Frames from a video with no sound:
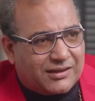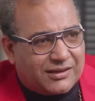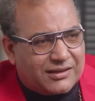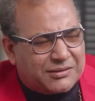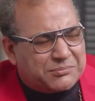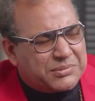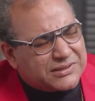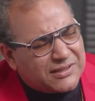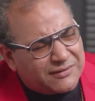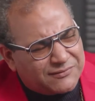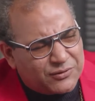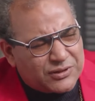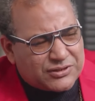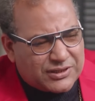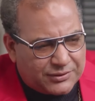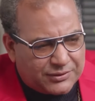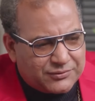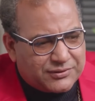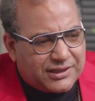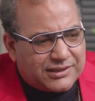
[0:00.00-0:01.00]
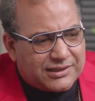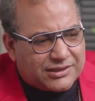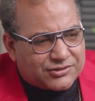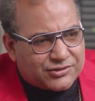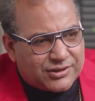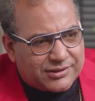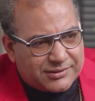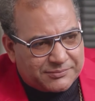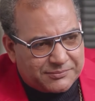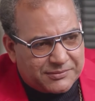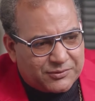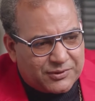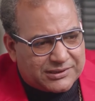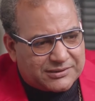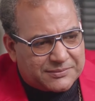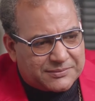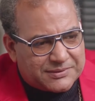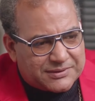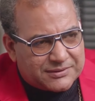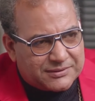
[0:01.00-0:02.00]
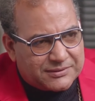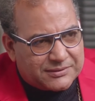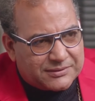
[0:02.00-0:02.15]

اه افوش قوي يلا عشان الوقت بس